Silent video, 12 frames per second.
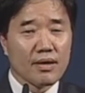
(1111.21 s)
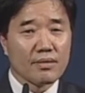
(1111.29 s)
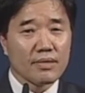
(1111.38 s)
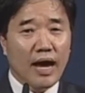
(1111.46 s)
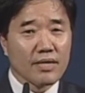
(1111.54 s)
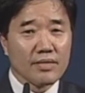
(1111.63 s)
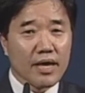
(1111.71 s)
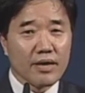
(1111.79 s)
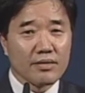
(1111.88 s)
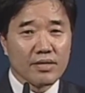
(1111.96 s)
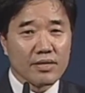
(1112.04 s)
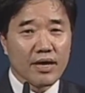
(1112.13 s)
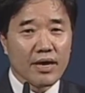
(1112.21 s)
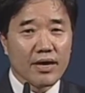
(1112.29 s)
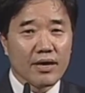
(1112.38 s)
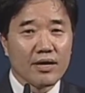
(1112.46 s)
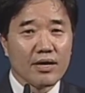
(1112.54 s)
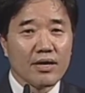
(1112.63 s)
당대에
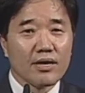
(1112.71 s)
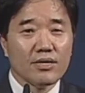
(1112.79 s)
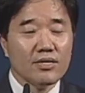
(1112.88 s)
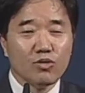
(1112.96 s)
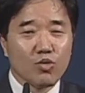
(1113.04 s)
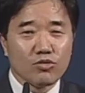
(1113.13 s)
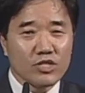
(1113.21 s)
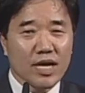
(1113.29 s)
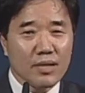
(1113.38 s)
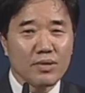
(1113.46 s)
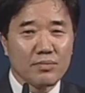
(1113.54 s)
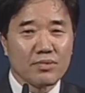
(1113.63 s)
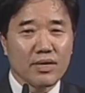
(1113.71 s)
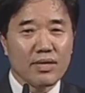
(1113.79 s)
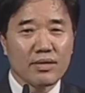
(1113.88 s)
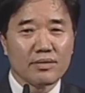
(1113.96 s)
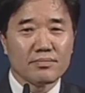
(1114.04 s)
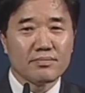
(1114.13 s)
그렇게 의로운 사람이 없다.